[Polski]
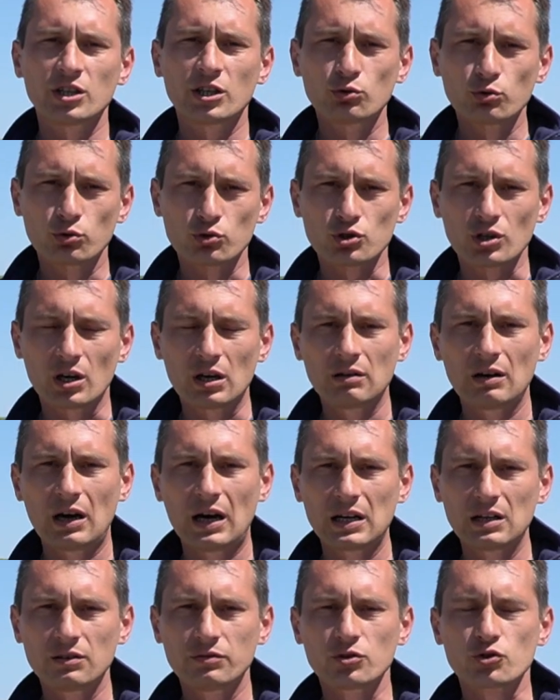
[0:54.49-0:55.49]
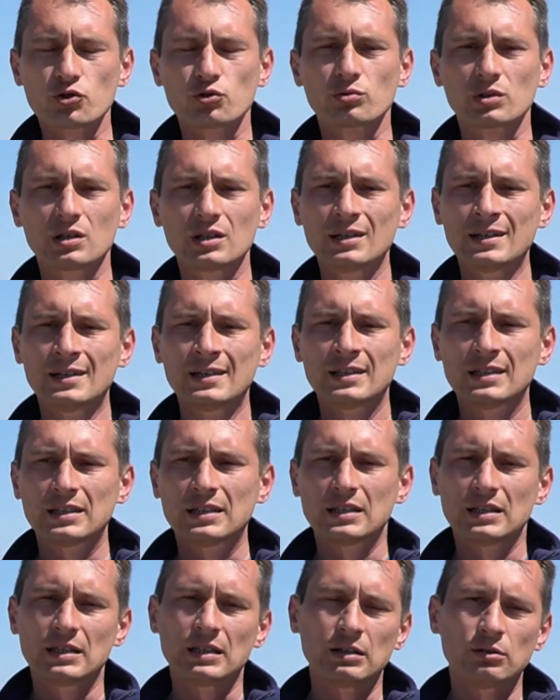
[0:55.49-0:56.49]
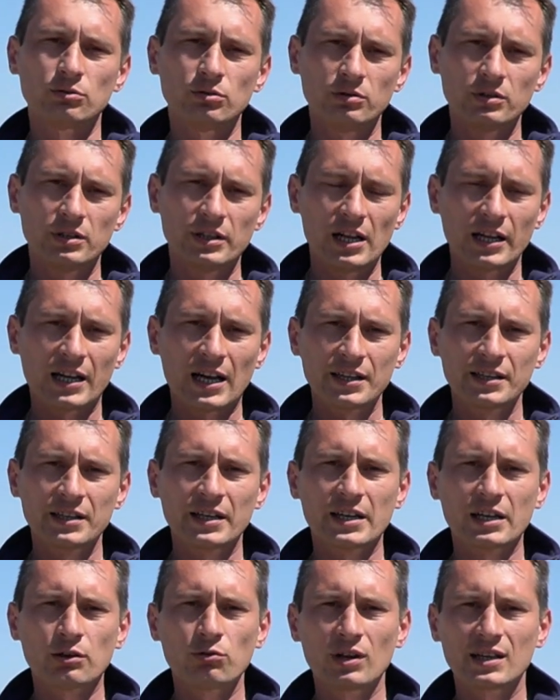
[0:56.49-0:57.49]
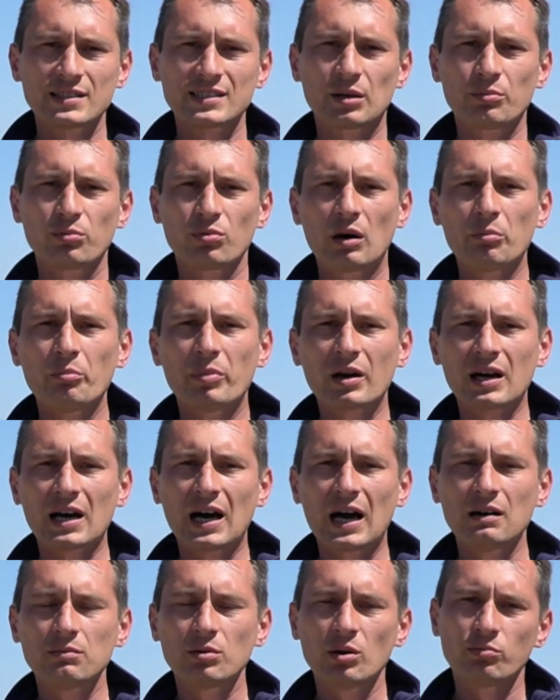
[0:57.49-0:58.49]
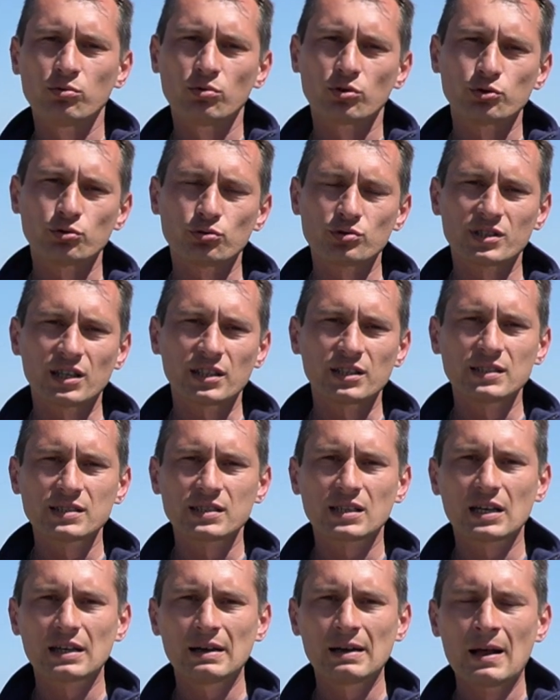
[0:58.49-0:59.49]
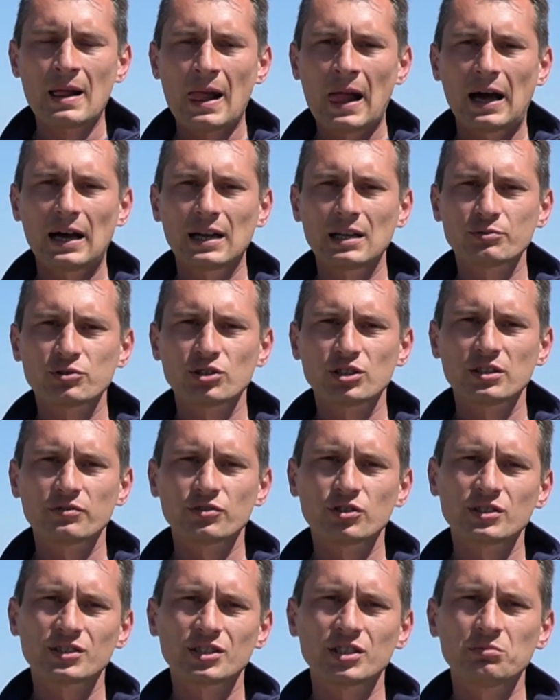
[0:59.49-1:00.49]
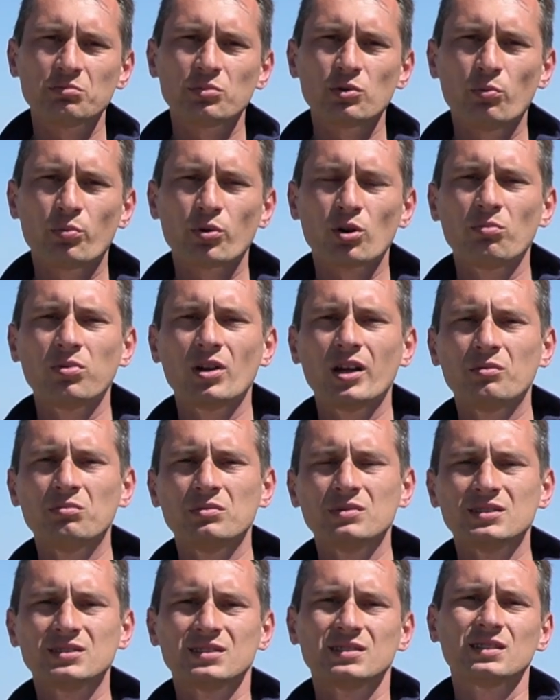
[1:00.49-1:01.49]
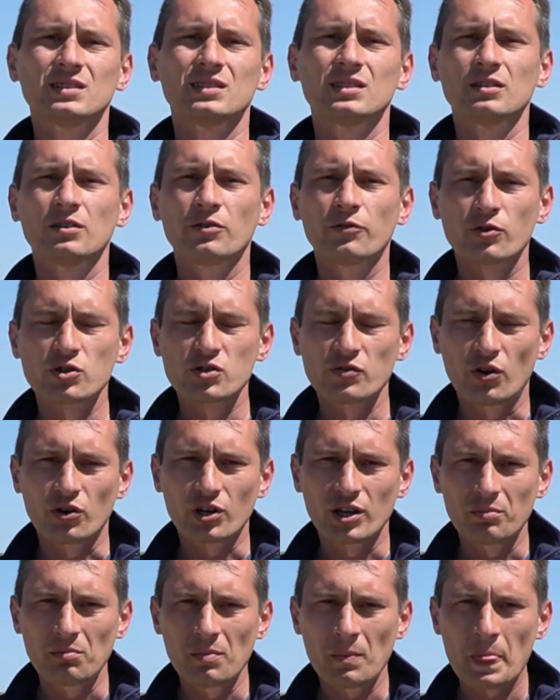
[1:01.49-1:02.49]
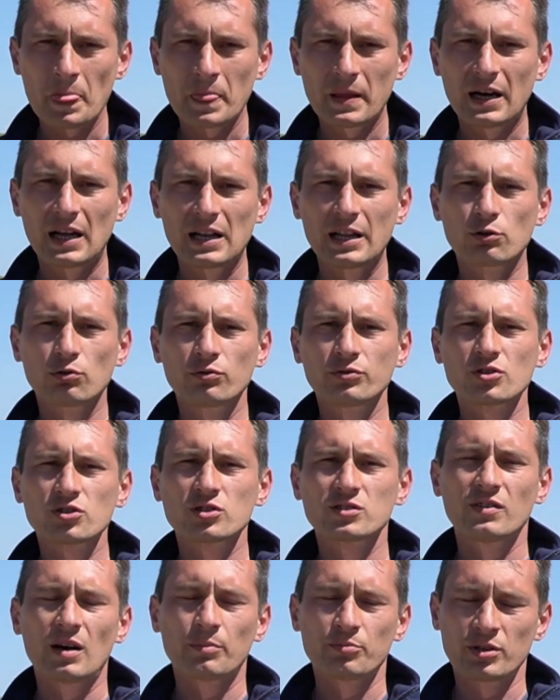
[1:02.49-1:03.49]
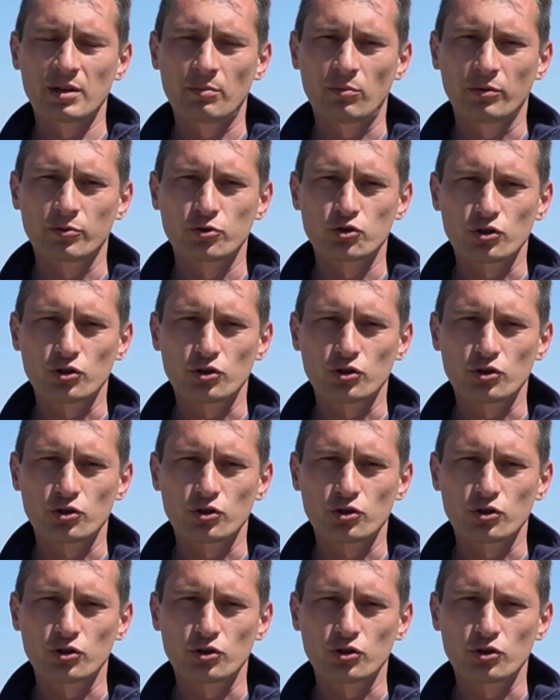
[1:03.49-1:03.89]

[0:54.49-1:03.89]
nieduże, ale wyszły. E, delikatna regulacja była pH, bo było ciut za niskie, ale przede wszystkim był problem z fosforem, ale również z wapniem